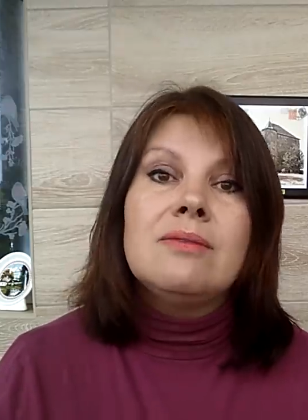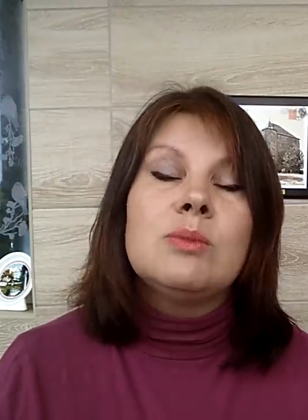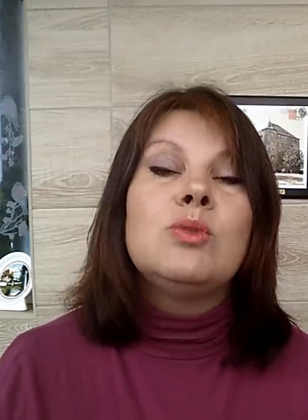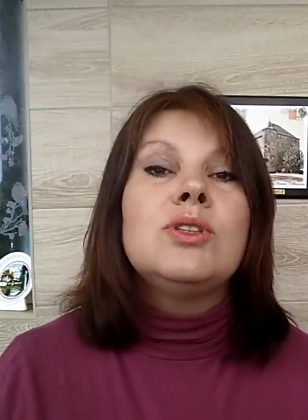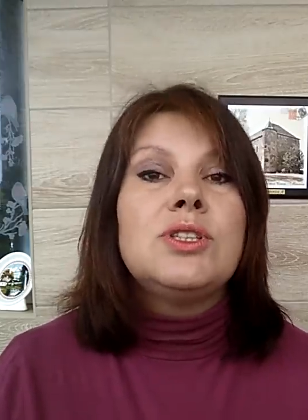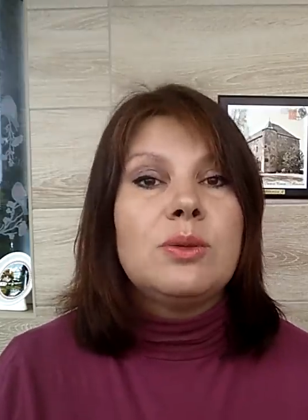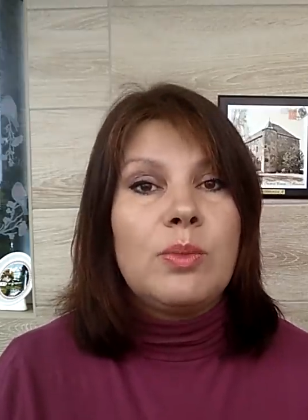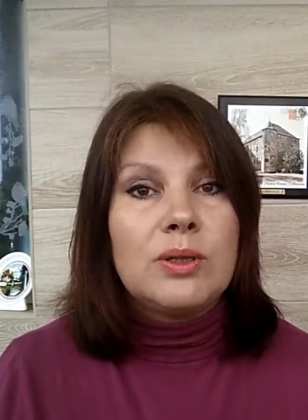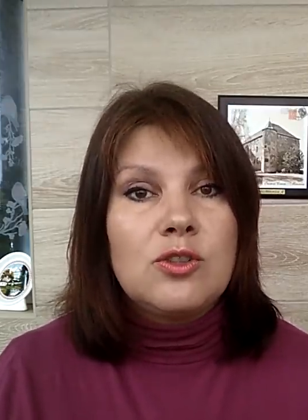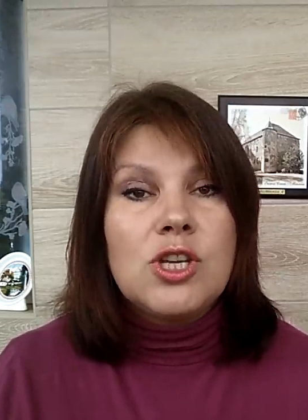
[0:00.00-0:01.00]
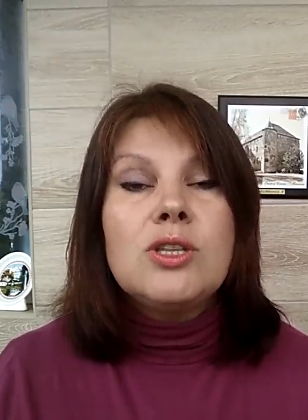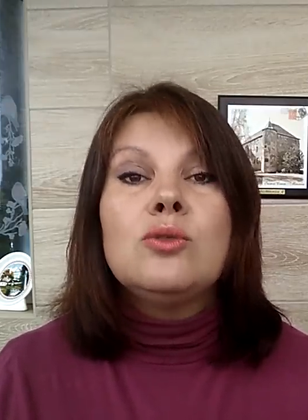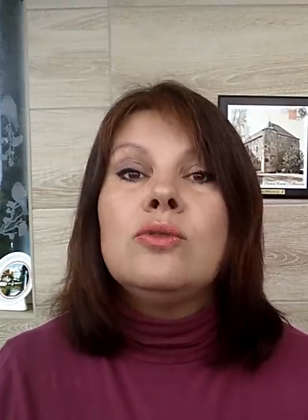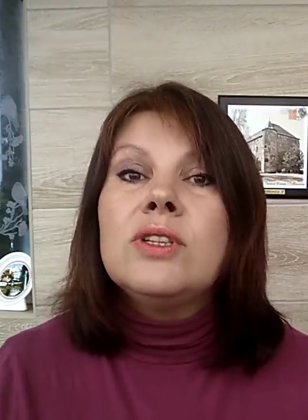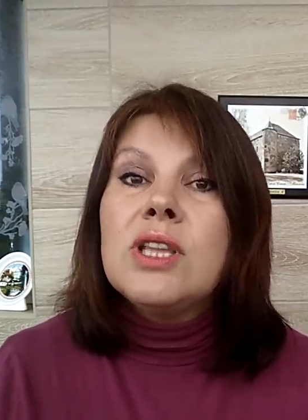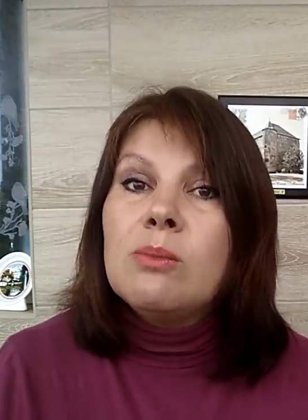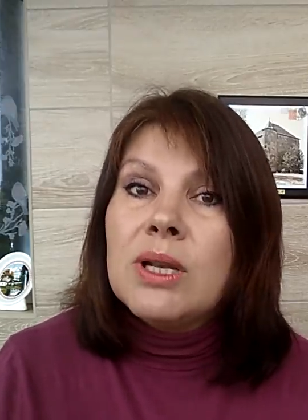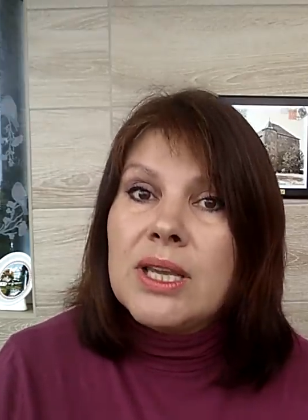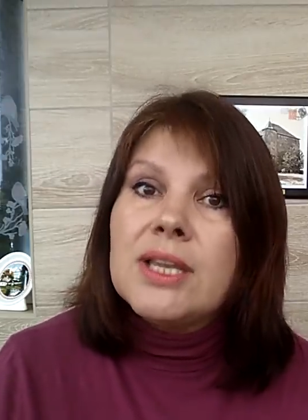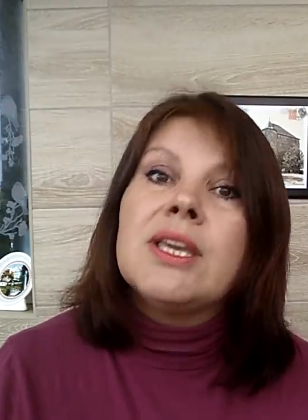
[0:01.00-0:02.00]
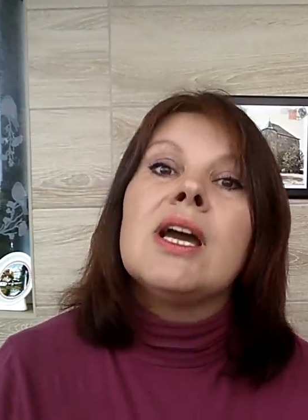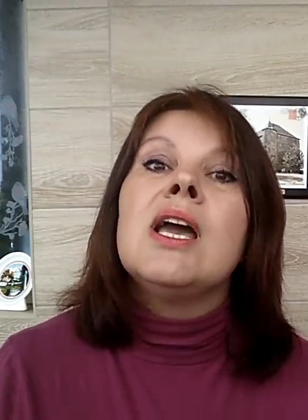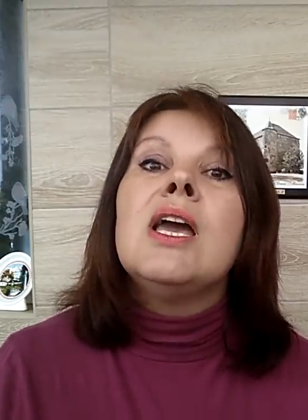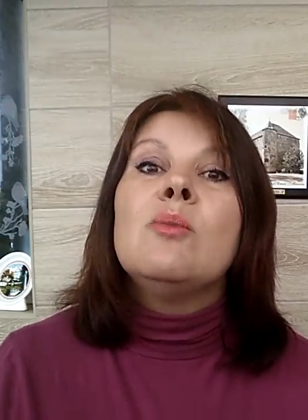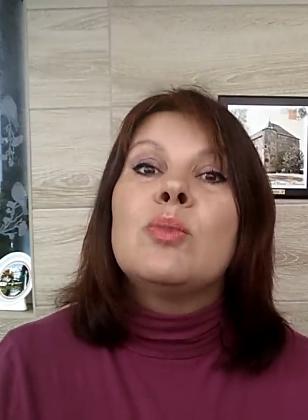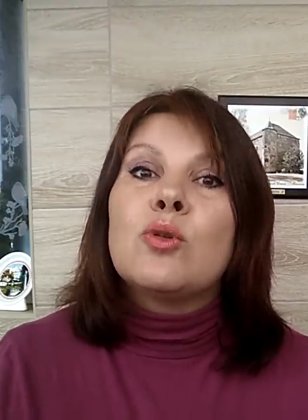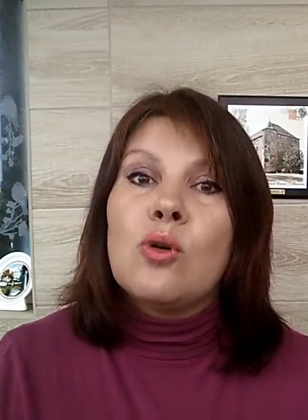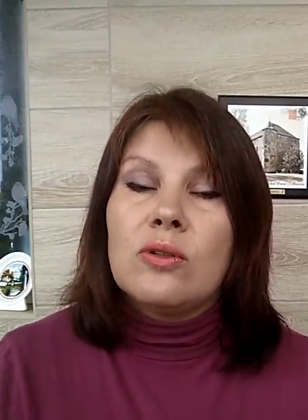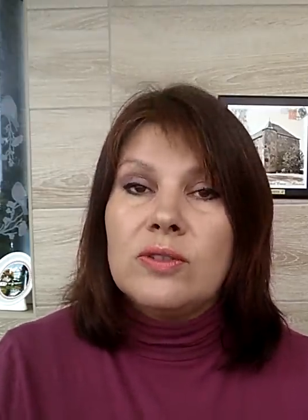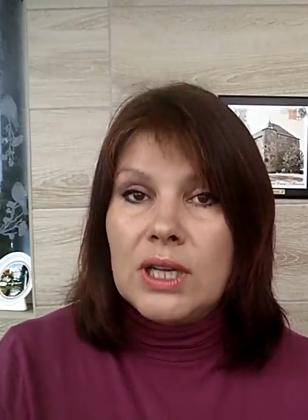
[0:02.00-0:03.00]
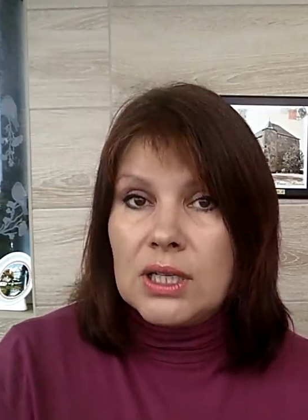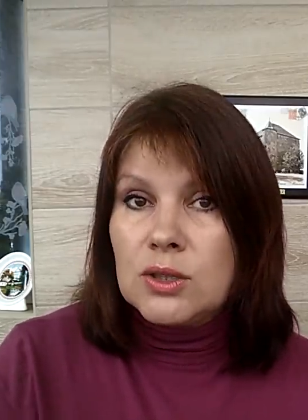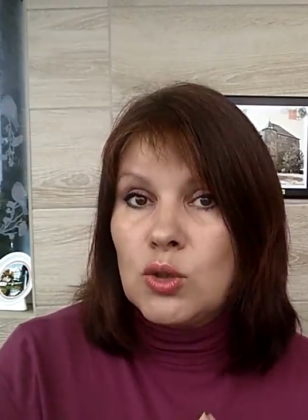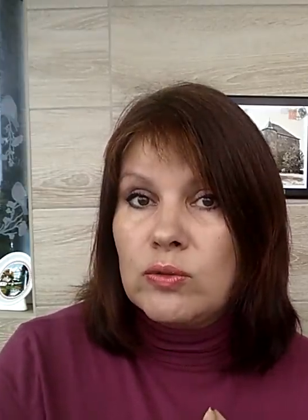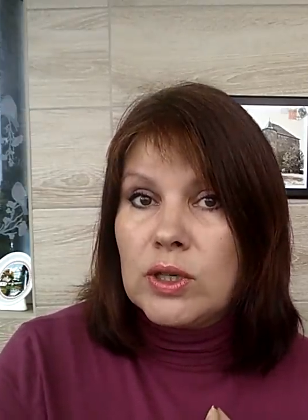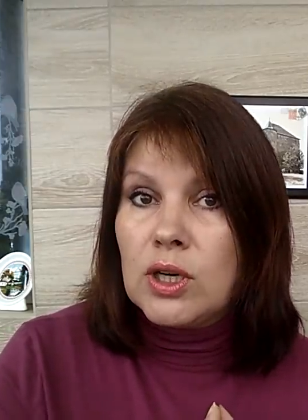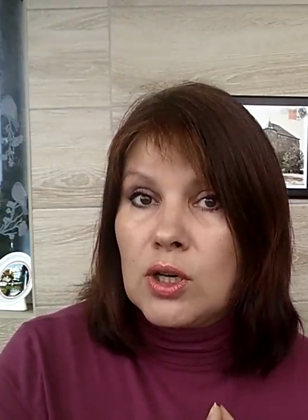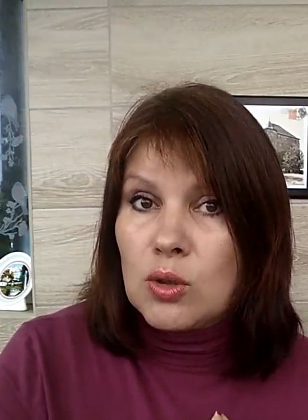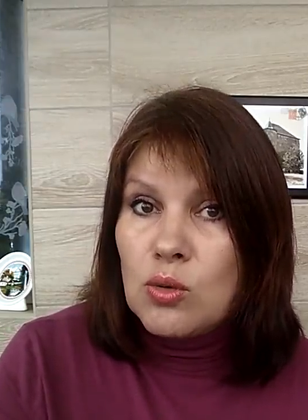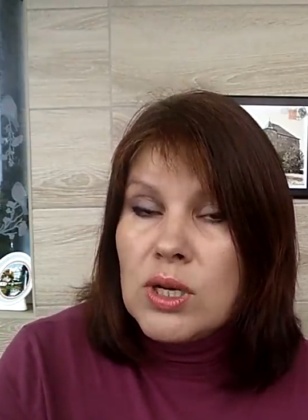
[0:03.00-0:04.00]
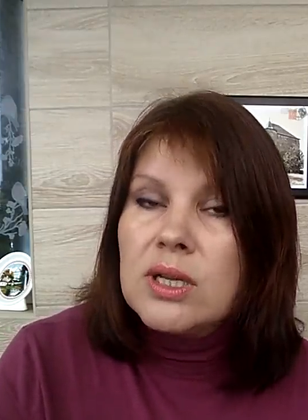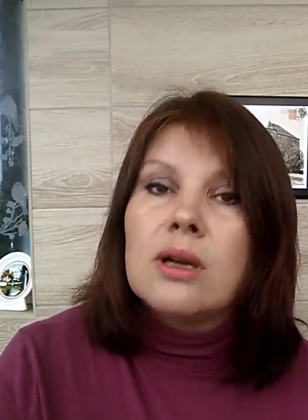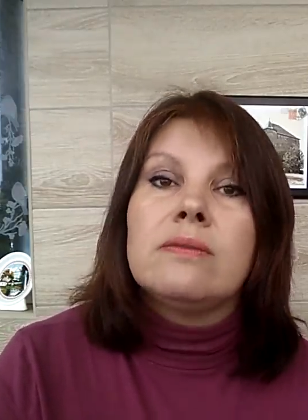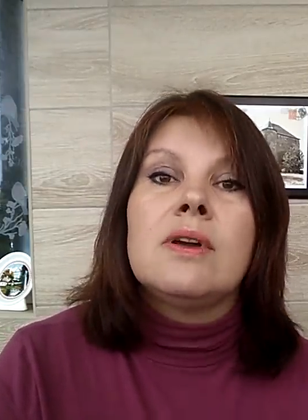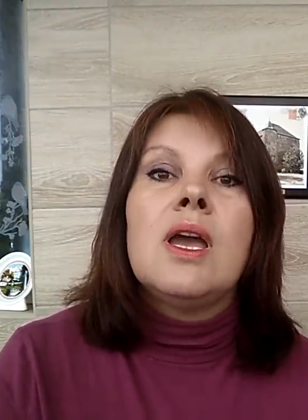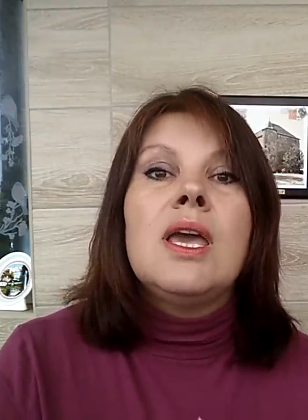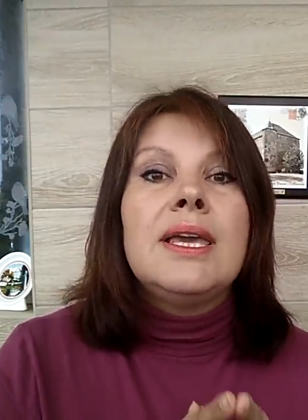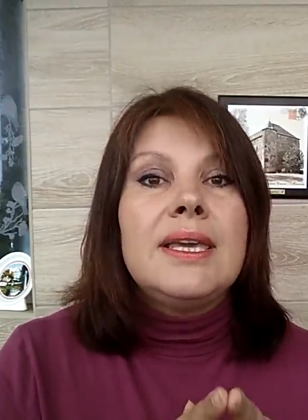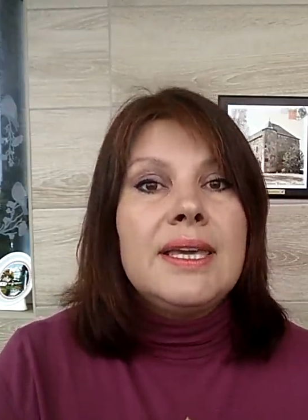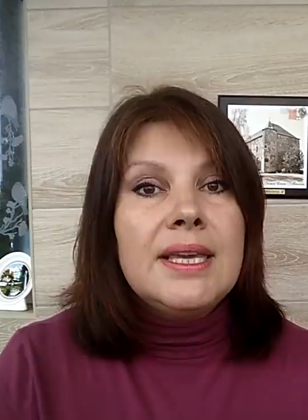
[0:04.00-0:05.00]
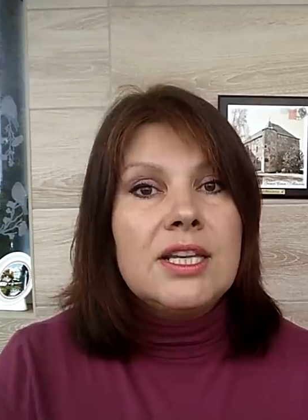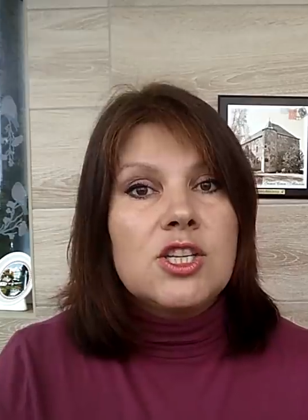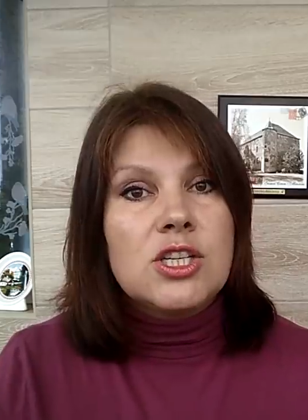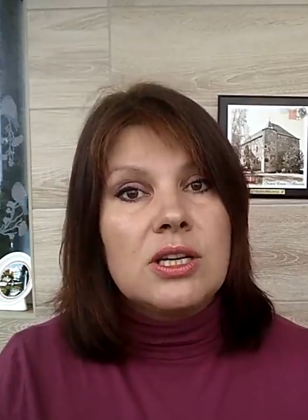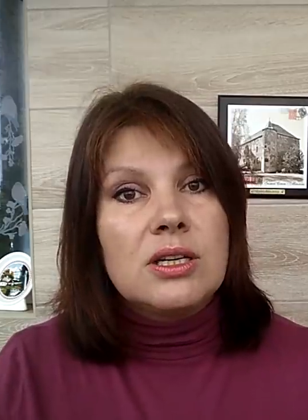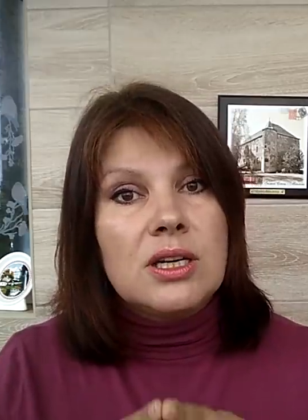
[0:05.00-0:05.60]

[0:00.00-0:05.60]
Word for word: вы будете получать уведомления про выход новых роликов или же э,